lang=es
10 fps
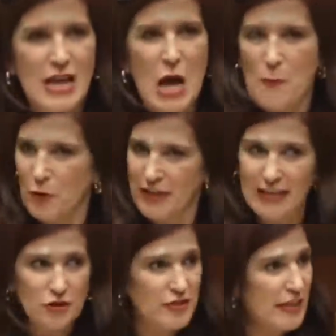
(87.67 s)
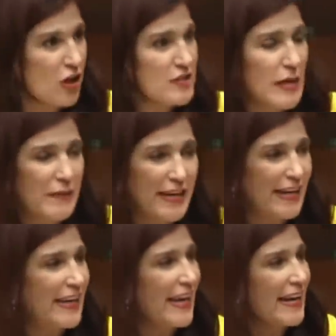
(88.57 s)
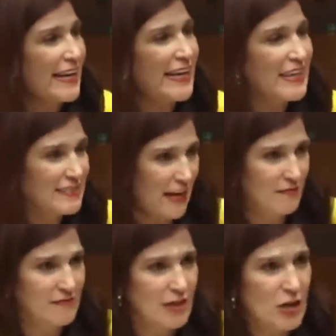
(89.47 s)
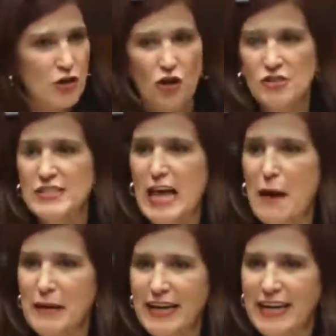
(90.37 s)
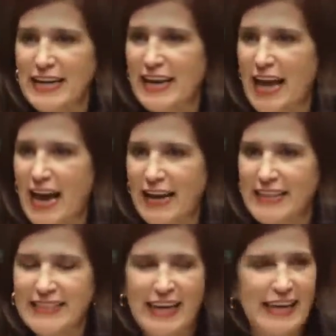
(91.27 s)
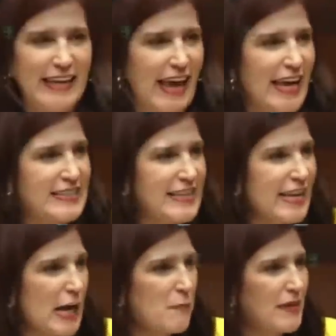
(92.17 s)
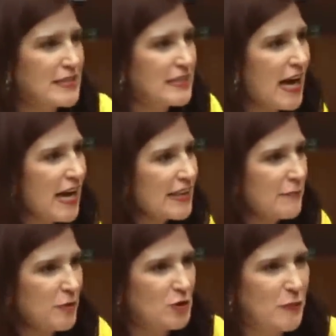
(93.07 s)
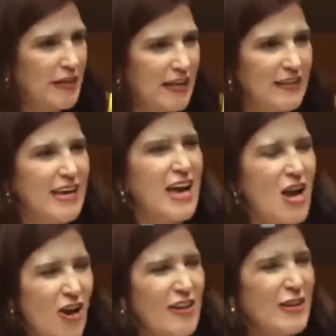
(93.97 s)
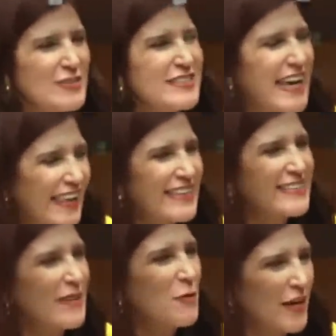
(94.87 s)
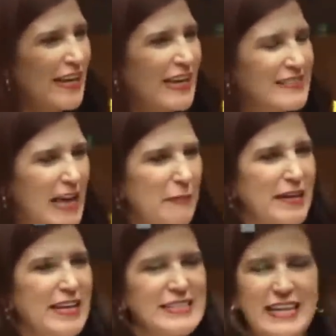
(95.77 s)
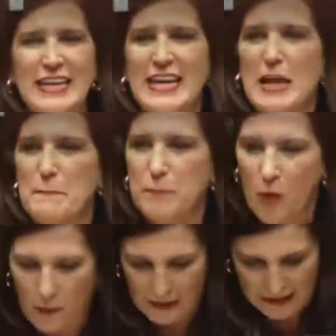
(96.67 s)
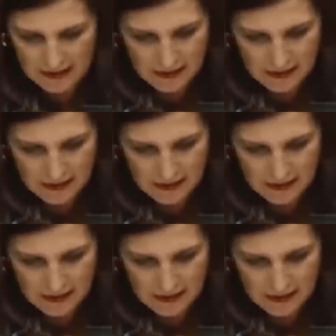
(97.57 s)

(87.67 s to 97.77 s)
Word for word: Porque eso sí, no saben generar riqueza, no saben generar inteligencia y capacidad ni prosperidad. Lo que ustedes en Morena saben es generar pobres.